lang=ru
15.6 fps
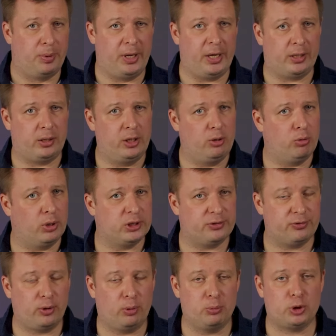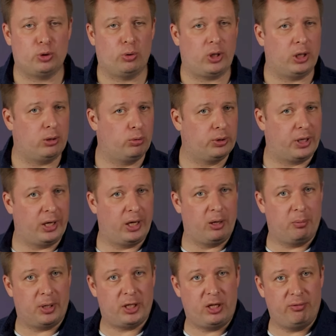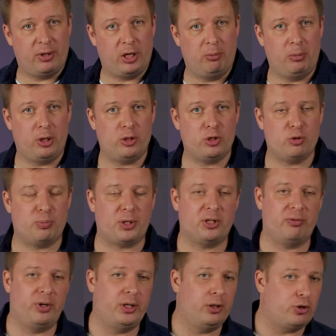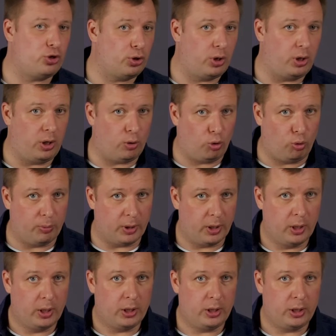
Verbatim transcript: Приятный нюанс в том, что колонки Эмотива имеют сопротивление 4 Ома